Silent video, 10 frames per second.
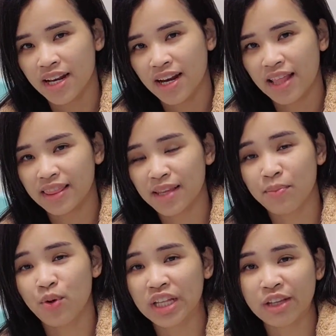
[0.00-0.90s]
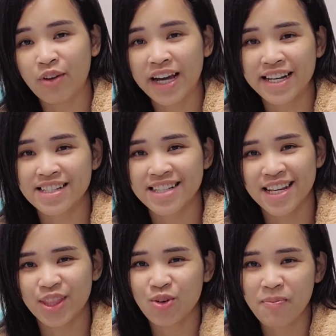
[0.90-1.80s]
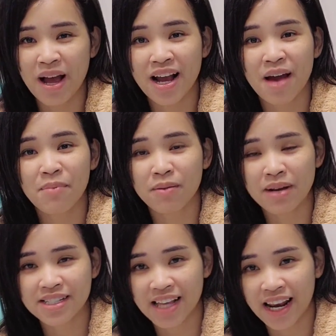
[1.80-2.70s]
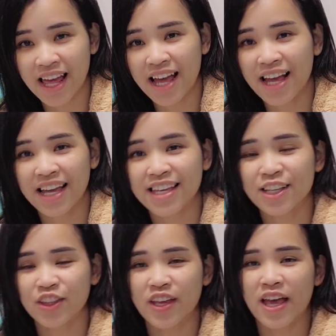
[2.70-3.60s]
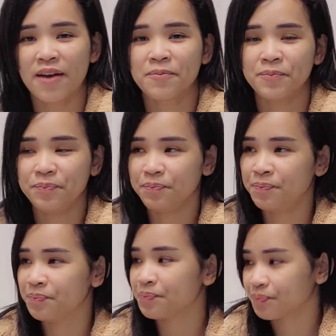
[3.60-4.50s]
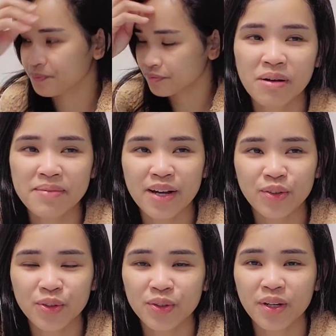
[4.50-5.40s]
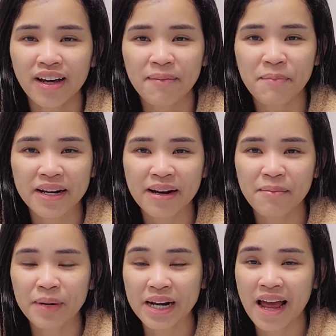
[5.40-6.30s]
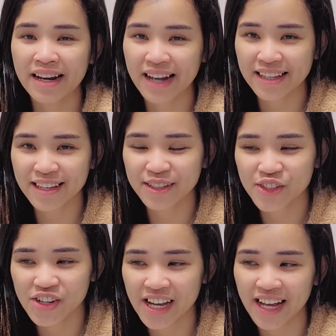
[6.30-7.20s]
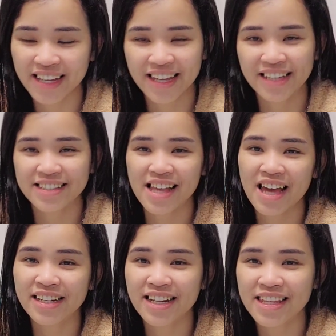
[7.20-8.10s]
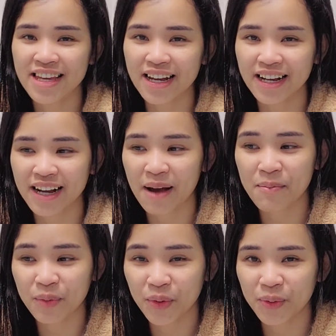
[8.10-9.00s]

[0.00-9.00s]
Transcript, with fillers: nanti buat warisan itu apa nggak bermasalah kayak gitu ya. Kami aku tuh uh, eh, per pernah nanya juga ya, seandainya kamu